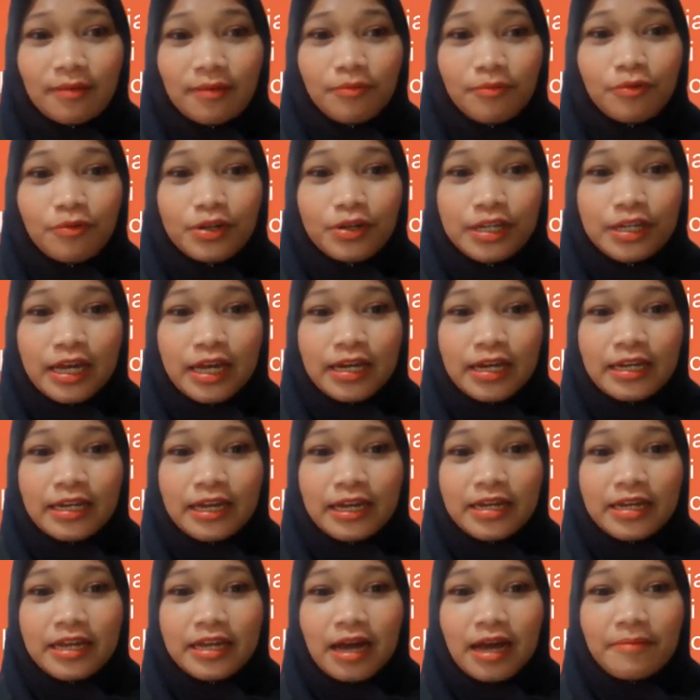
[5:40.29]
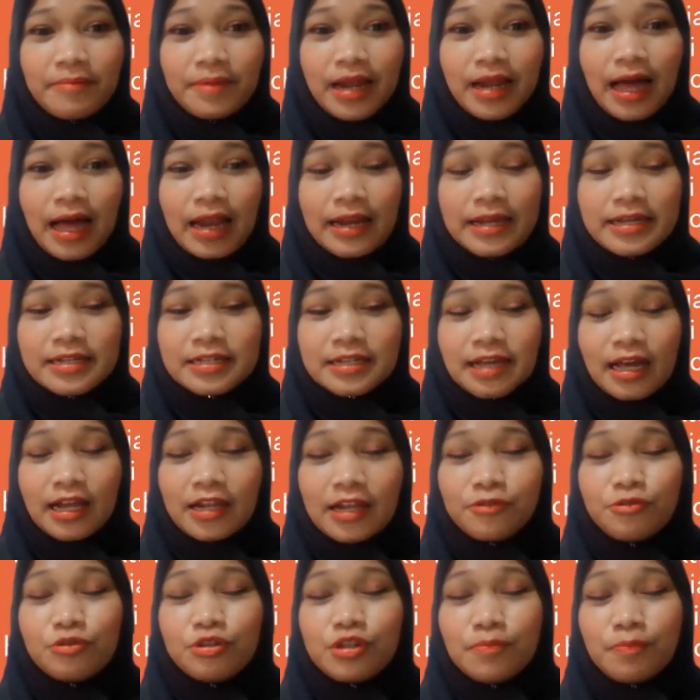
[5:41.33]
Kemudian dia diambil alih
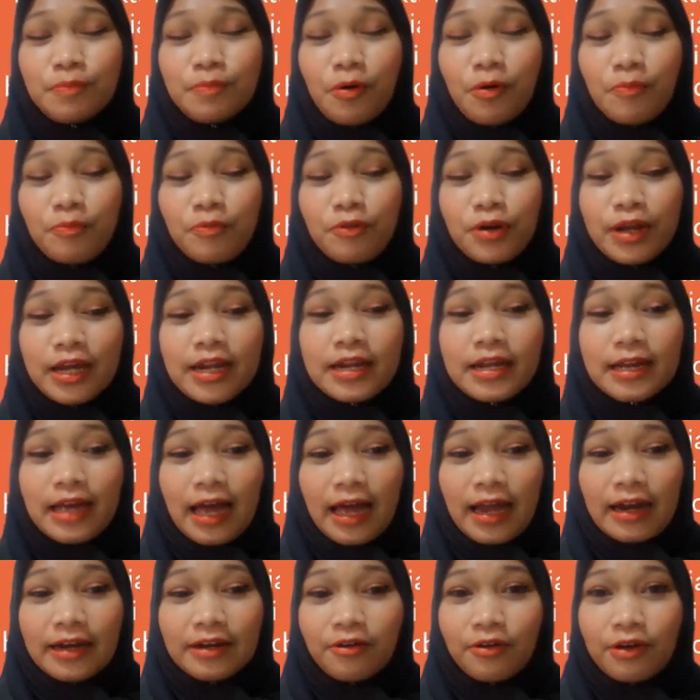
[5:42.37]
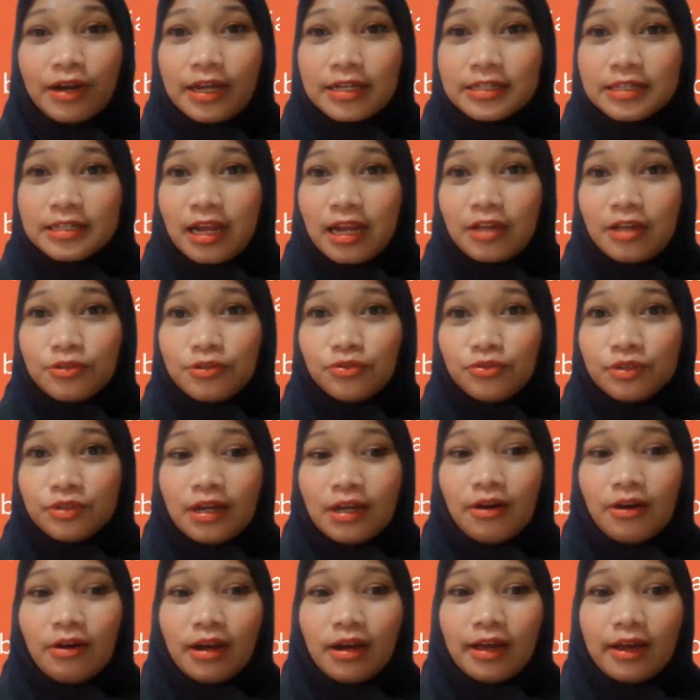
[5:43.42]
sekaligus dipopulerkan oleh
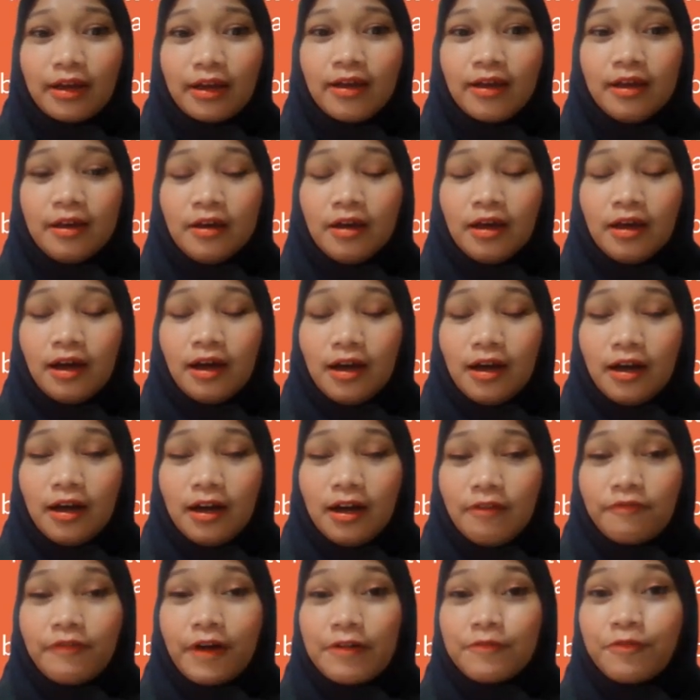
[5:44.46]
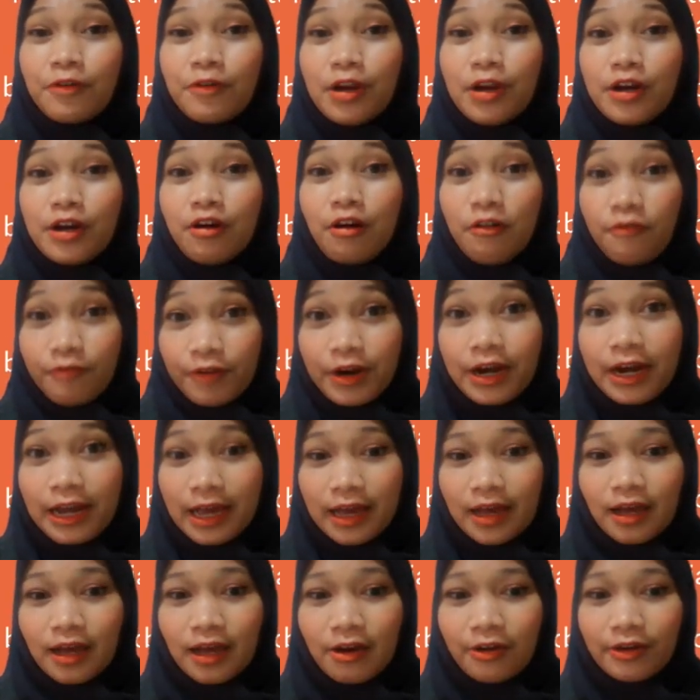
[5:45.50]
selanjutnya oleh uh, Van Vollenhoven
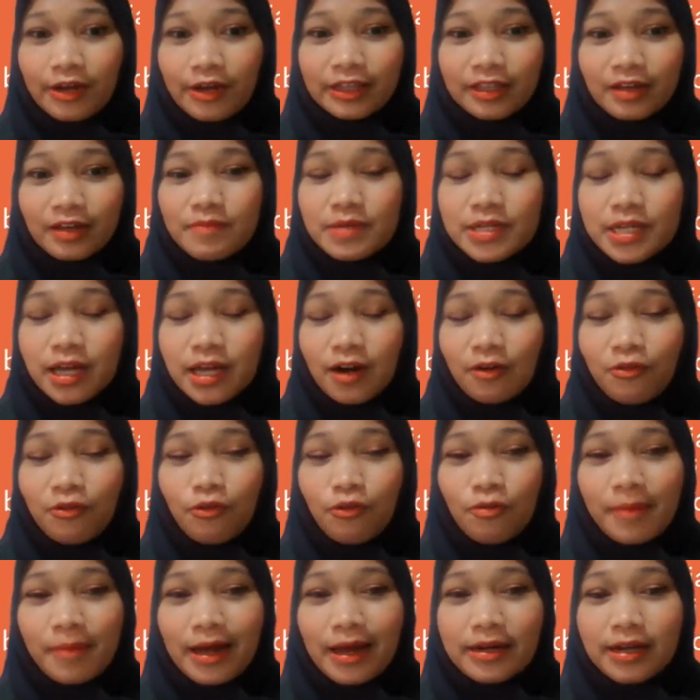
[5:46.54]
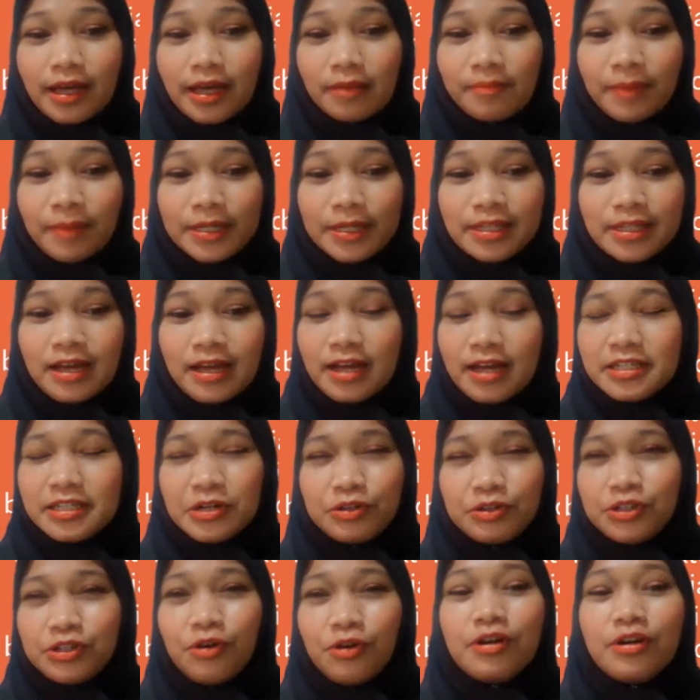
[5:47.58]
ya, kalau kita bicara hukum adat pasti nggak
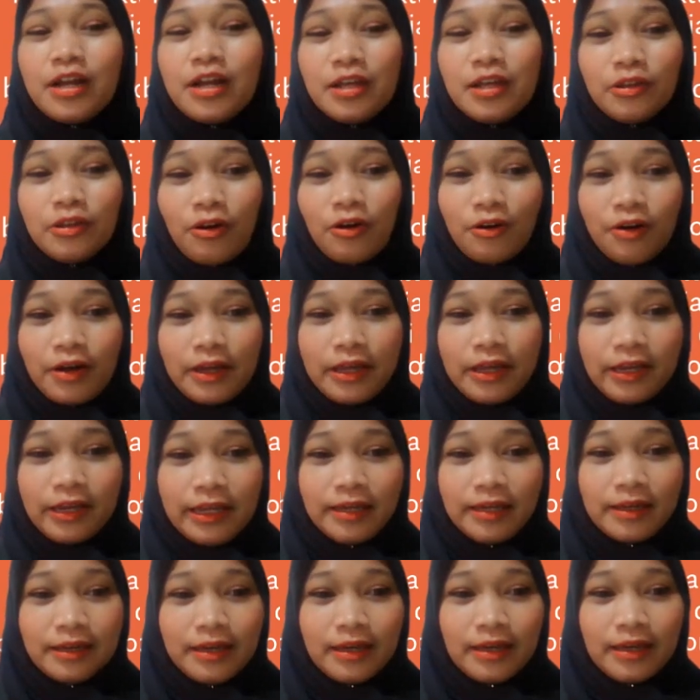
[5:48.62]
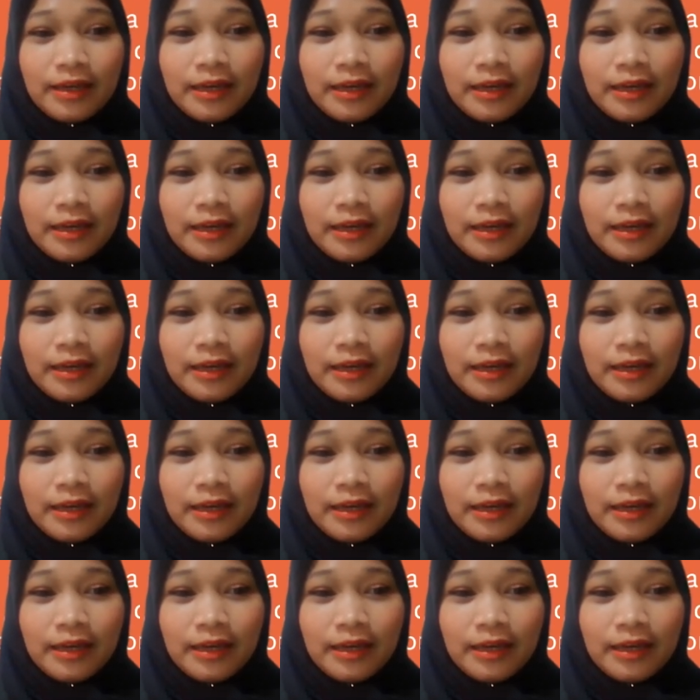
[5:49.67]
jauh-jauh dari tokoh ini,